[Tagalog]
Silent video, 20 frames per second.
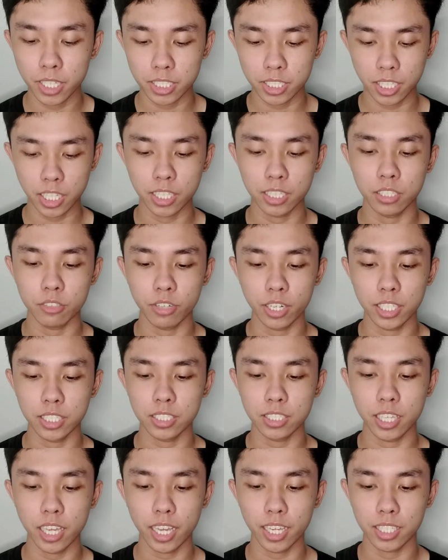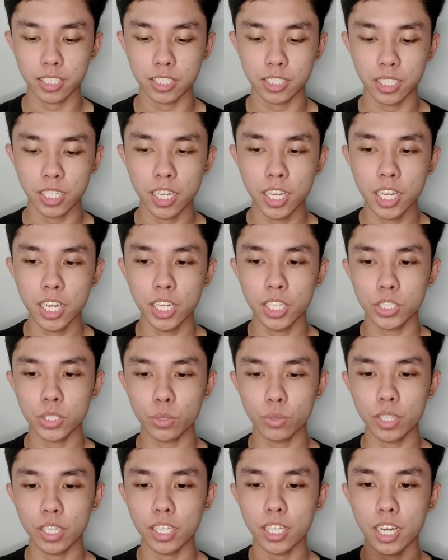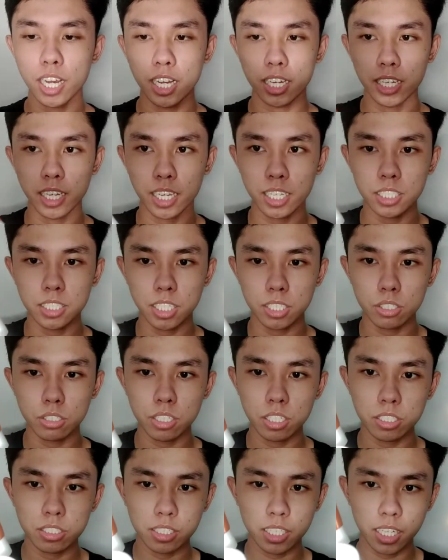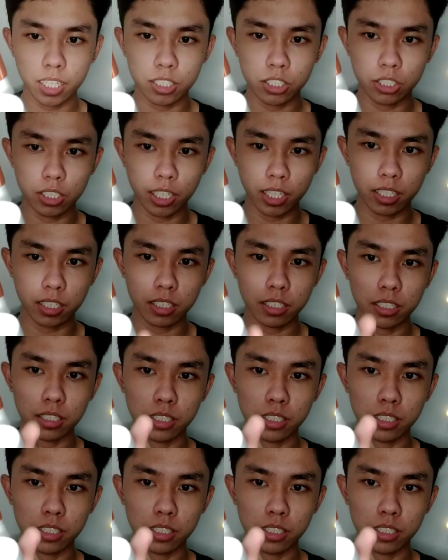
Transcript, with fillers: the sun rays guys. So, yan na nga guys. Ito na yung sun gel.